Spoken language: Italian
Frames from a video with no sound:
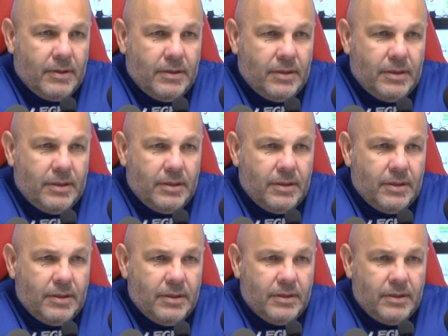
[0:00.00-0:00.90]

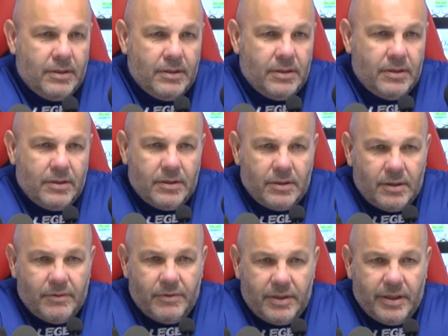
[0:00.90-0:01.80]
E,
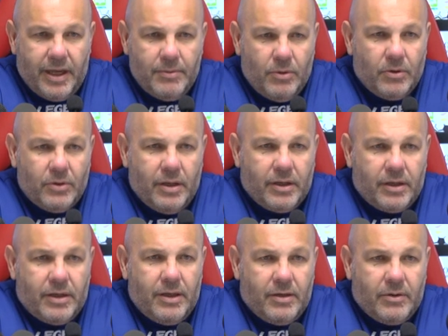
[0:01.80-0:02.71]
e vedremo
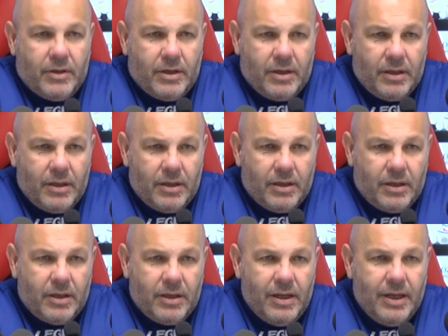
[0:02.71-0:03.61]
che,
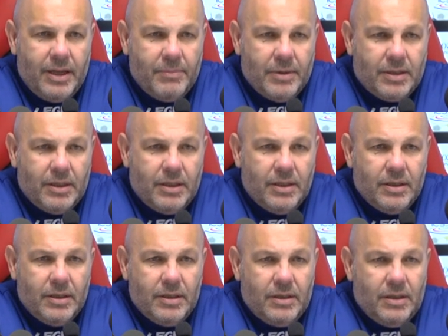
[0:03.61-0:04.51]
che, limiti
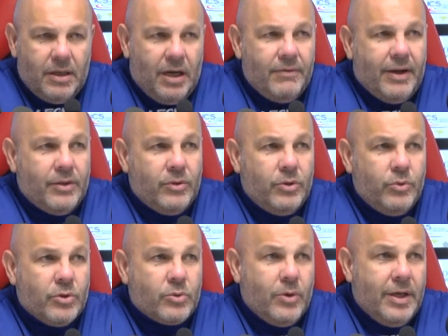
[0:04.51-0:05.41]
avranno le
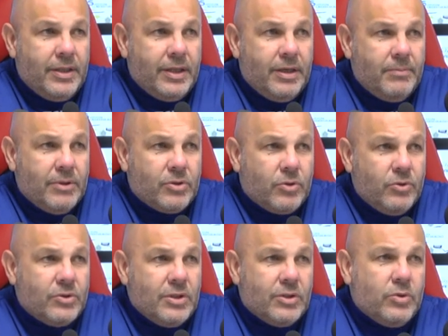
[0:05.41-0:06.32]
due squadre, ammesso e
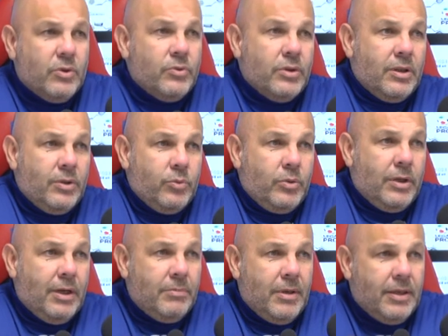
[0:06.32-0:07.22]
concesso che una delle due
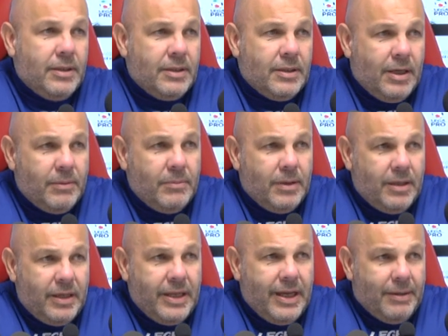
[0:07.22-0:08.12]
abbia, ab,
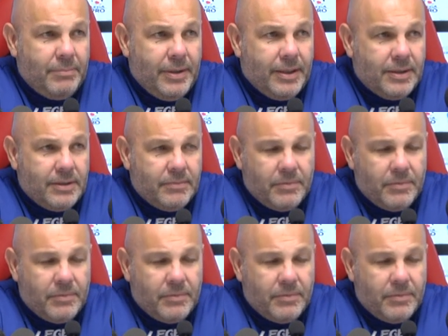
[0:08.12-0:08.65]
li abbia.